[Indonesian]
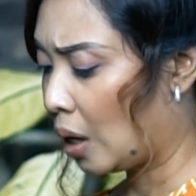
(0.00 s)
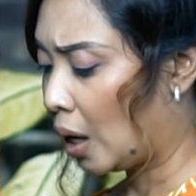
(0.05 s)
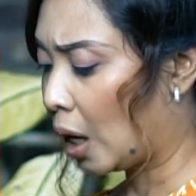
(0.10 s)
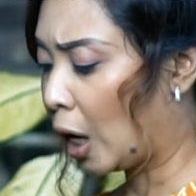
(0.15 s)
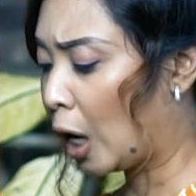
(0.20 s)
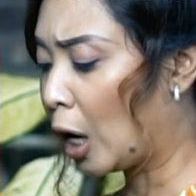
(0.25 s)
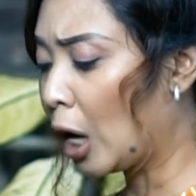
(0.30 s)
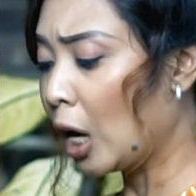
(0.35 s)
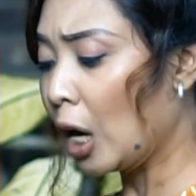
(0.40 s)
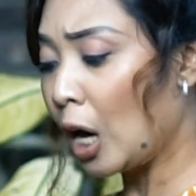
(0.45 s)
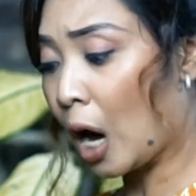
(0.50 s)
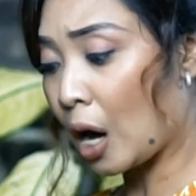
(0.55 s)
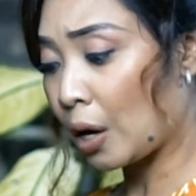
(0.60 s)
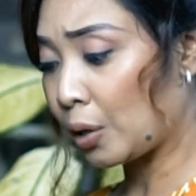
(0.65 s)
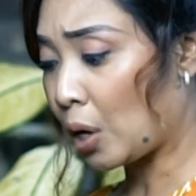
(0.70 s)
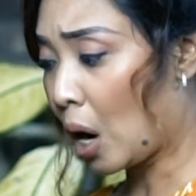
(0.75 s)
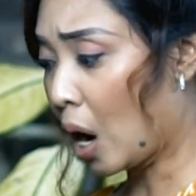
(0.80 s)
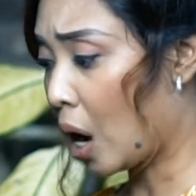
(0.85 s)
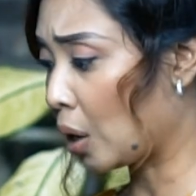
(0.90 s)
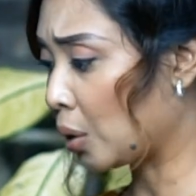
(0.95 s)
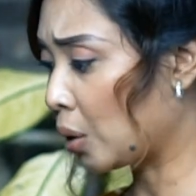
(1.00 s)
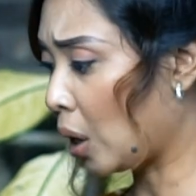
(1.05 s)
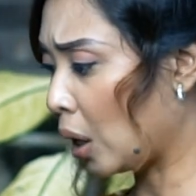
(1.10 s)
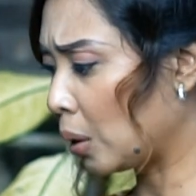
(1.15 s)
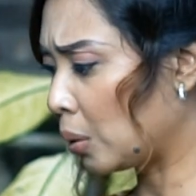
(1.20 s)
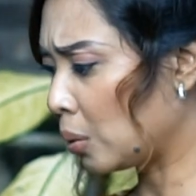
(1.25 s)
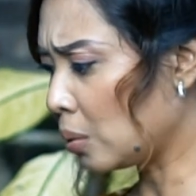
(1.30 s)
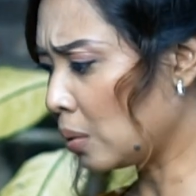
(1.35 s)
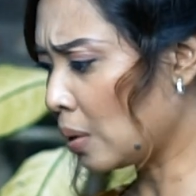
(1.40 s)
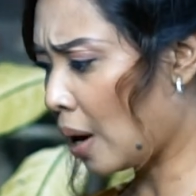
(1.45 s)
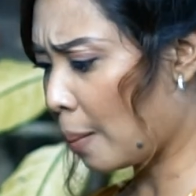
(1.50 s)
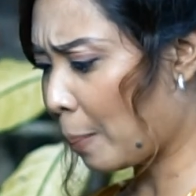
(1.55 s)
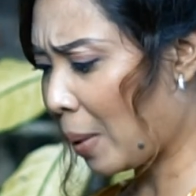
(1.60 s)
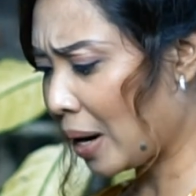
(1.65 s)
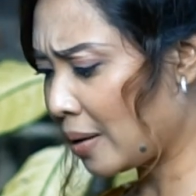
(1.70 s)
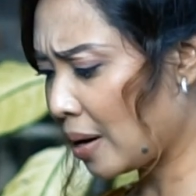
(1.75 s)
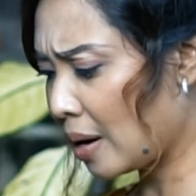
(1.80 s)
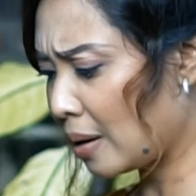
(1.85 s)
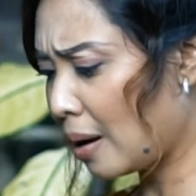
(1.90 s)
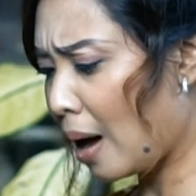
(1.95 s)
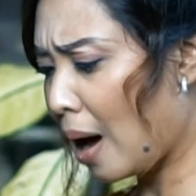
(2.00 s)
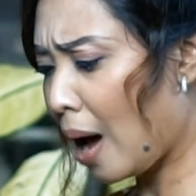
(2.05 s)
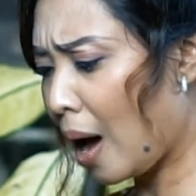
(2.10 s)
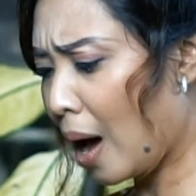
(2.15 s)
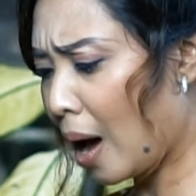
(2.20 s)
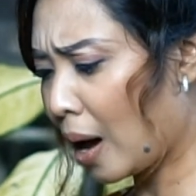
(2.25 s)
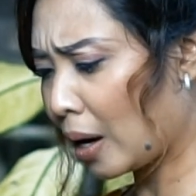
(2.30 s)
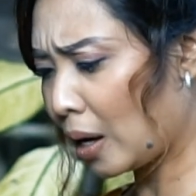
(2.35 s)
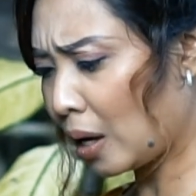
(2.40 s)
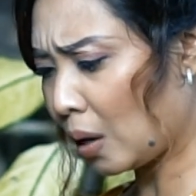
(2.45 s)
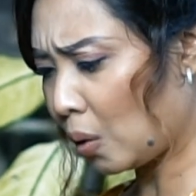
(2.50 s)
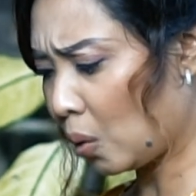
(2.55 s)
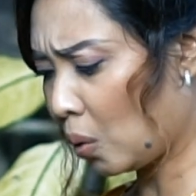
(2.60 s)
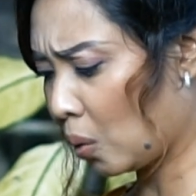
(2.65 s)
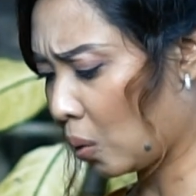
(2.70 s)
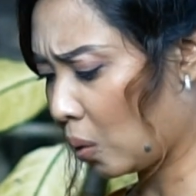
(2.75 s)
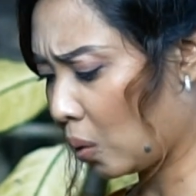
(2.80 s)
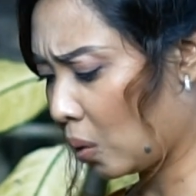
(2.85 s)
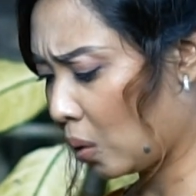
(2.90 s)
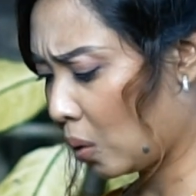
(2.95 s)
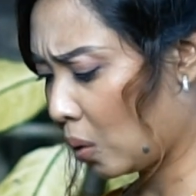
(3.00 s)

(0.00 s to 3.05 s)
Eh harga-harga itu nggak pada naik loh.